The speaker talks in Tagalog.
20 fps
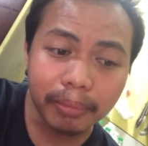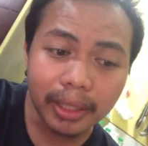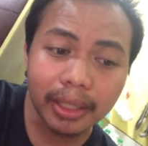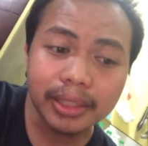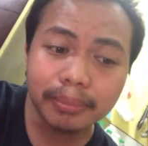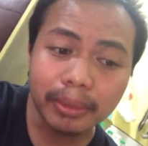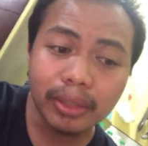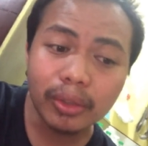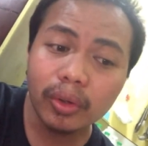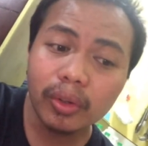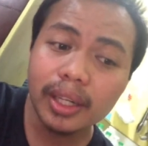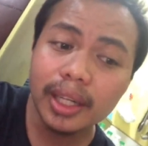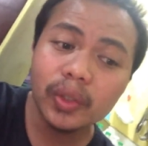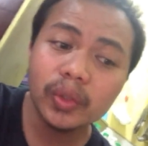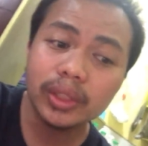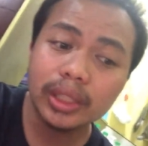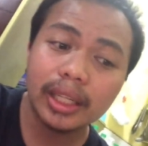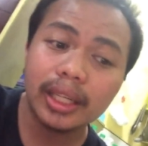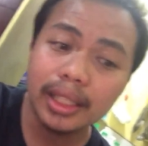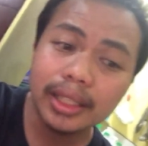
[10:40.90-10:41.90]
para
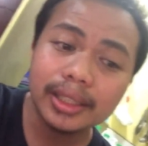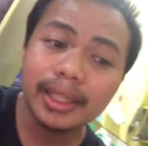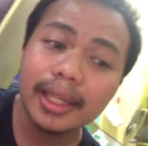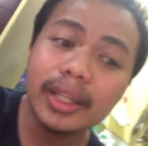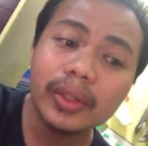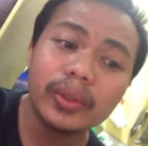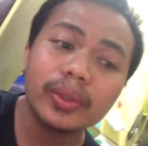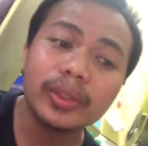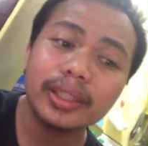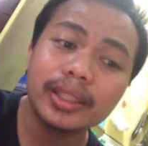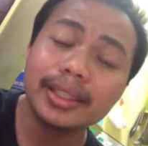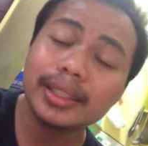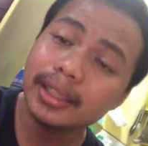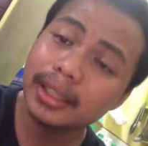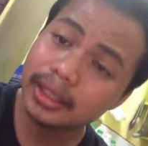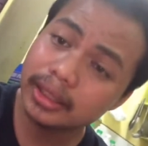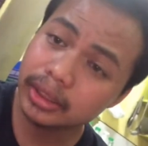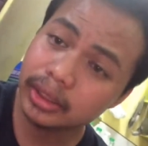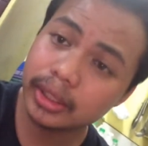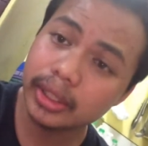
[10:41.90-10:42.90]
mag-all out talaga tayo
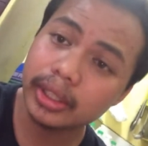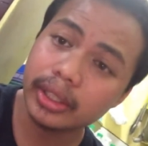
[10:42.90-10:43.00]
next